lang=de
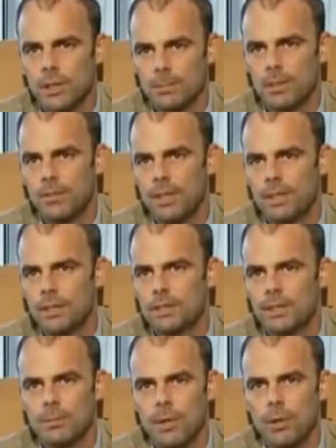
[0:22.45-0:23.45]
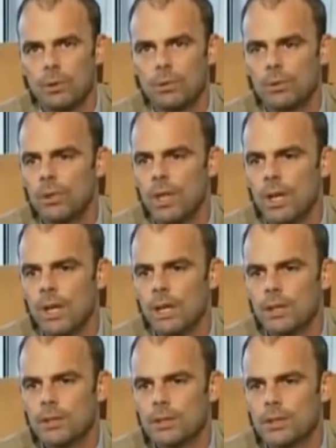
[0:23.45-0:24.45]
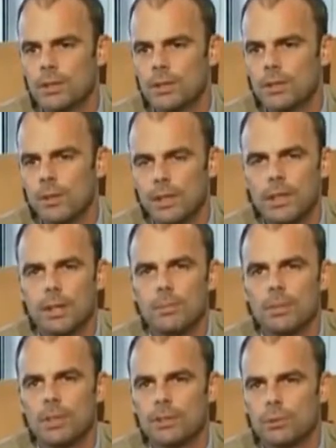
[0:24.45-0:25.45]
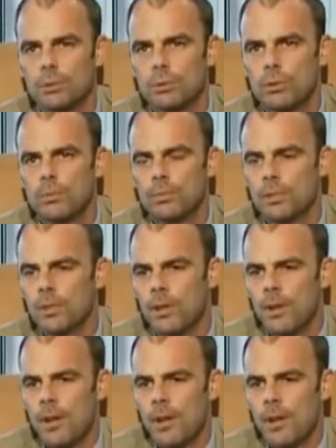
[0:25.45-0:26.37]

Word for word: Thema Wellness im Auto ist äh, ein Thema der Zukunft.